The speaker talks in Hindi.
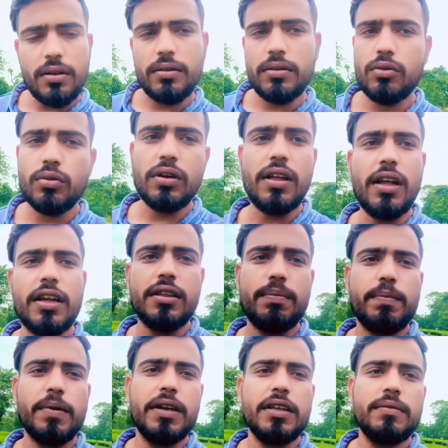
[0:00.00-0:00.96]
तो गाइज़
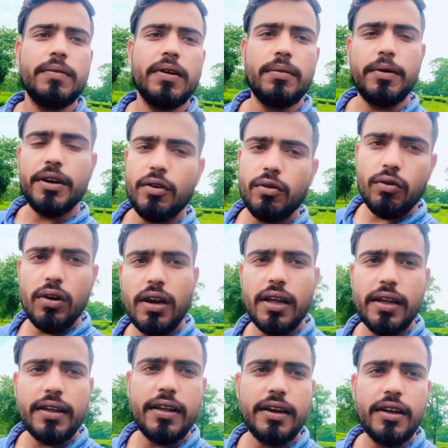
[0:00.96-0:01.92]
प्लीज़ मेरे वीडियो को
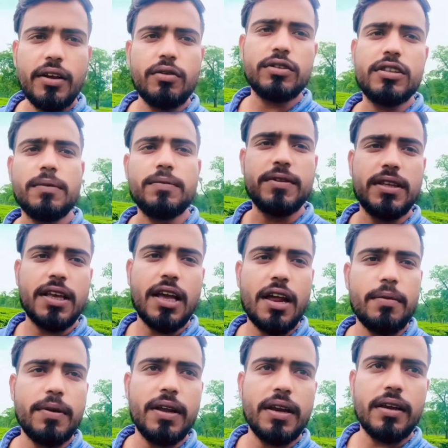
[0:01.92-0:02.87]
लाइक करें और
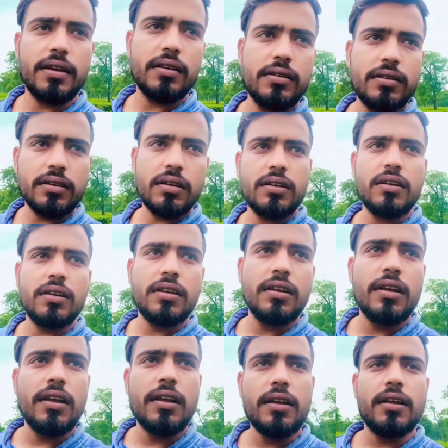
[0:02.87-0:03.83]
सब्सक्राइब करें
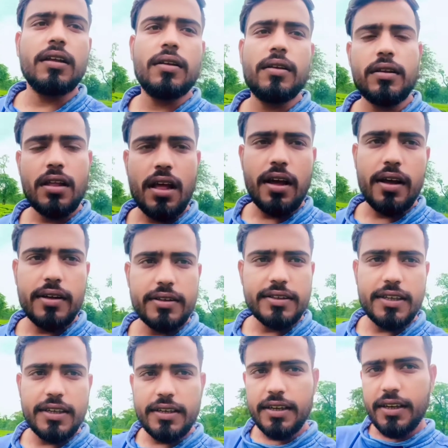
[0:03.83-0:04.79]
आज
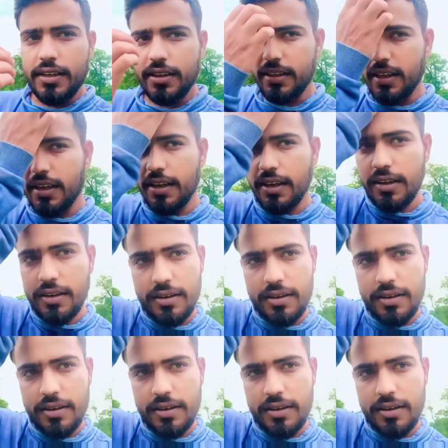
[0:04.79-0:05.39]
के लिए इतना ही